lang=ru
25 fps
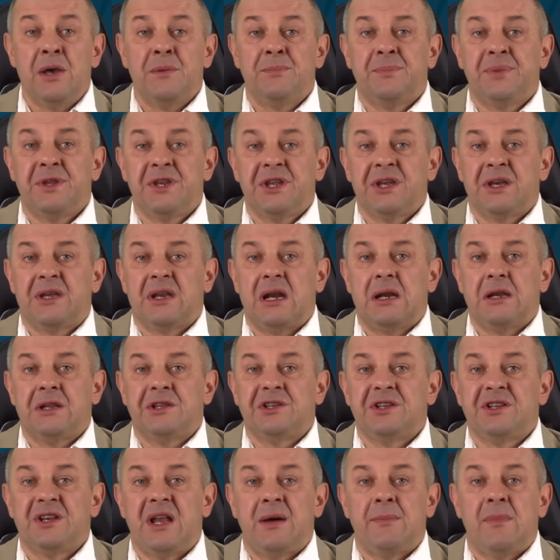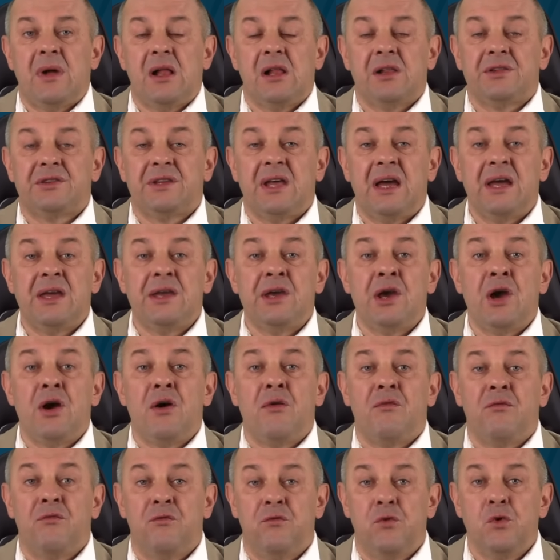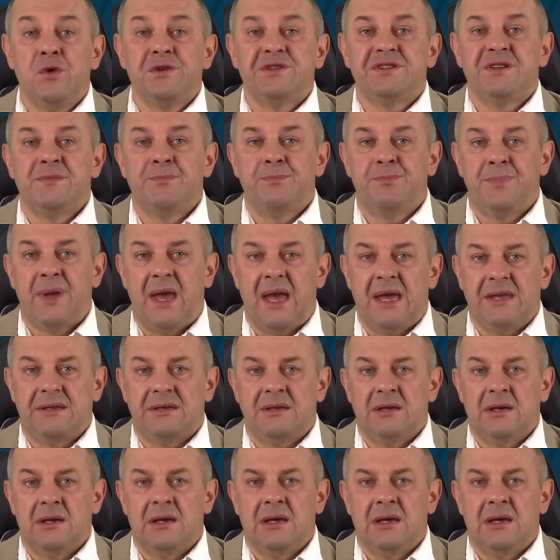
переиграли «Динамо Алтай» 8-5.